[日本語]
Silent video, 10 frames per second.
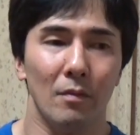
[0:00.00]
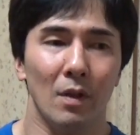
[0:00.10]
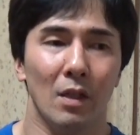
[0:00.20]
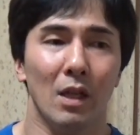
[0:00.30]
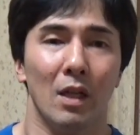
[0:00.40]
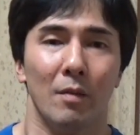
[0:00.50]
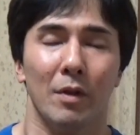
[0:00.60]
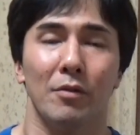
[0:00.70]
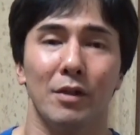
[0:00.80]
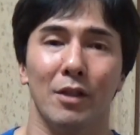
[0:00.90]
で、ま
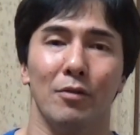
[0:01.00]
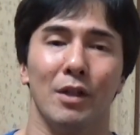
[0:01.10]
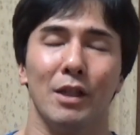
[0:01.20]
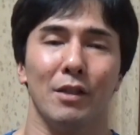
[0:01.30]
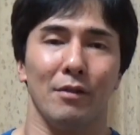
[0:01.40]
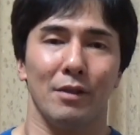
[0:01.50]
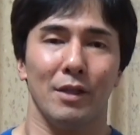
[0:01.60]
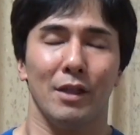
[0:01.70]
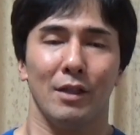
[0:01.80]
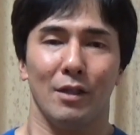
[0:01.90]
あ、そういった動画っていうのはです
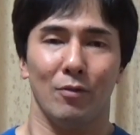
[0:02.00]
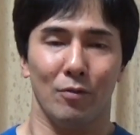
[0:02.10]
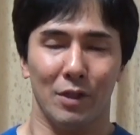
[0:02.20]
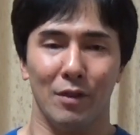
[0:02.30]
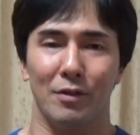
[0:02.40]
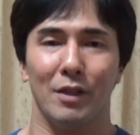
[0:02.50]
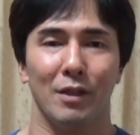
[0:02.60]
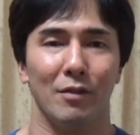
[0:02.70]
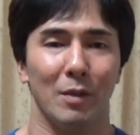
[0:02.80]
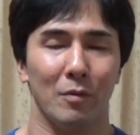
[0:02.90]
ね、あの、こちらの
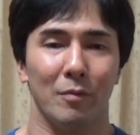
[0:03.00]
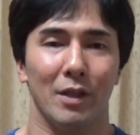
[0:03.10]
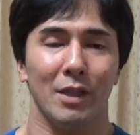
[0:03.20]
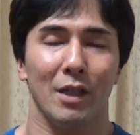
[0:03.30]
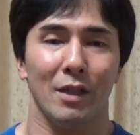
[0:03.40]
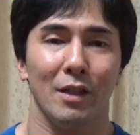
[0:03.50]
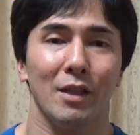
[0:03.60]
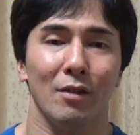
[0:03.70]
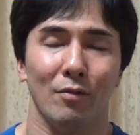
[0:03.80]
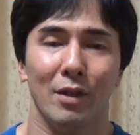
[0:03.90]
チャンネルでも昔から出し
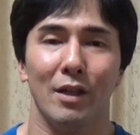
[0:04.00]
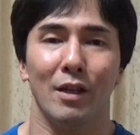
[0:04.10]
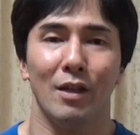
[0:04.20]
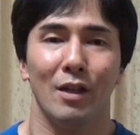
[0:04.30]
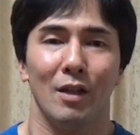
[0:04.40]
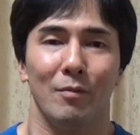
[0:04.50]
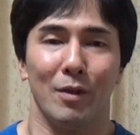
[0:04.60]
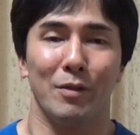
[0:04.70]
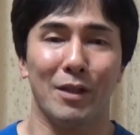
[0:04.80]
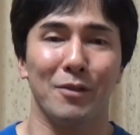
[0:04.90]
てるので、まあ、
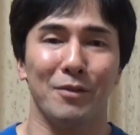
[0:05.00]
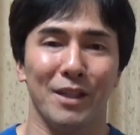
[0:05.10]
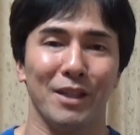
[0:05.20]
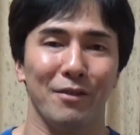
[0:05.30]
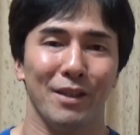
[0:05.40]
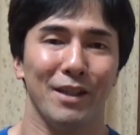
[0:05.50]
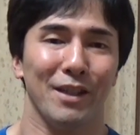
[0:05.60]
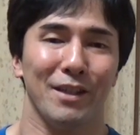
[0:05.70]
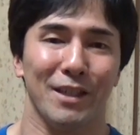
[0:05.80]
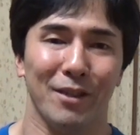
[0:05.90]
2つのチャンネルは何
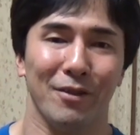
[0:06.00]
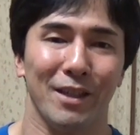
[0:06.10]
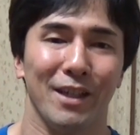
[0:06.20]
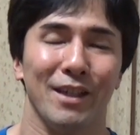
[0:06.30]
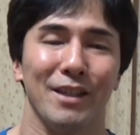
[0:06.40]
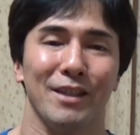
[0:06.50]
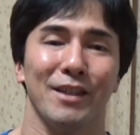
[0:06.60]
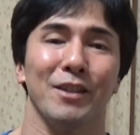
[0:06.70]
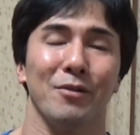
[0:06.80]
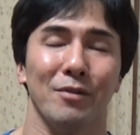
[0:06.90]
が違うんだって話に
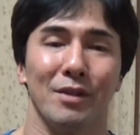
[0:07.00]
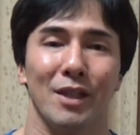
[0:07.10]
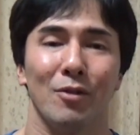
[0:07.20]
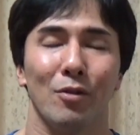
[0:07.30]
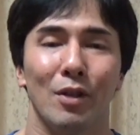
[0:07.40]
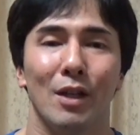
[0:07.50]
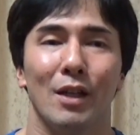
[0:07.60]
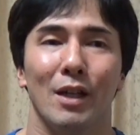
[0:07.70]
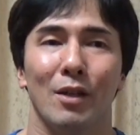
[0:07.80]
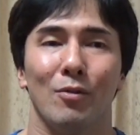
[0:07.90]
なってくるんですけど、
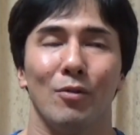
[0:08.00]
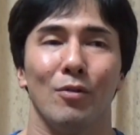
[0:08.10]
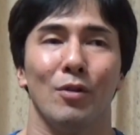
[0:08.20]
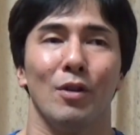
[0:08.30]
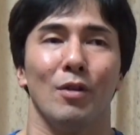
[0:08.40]
あの、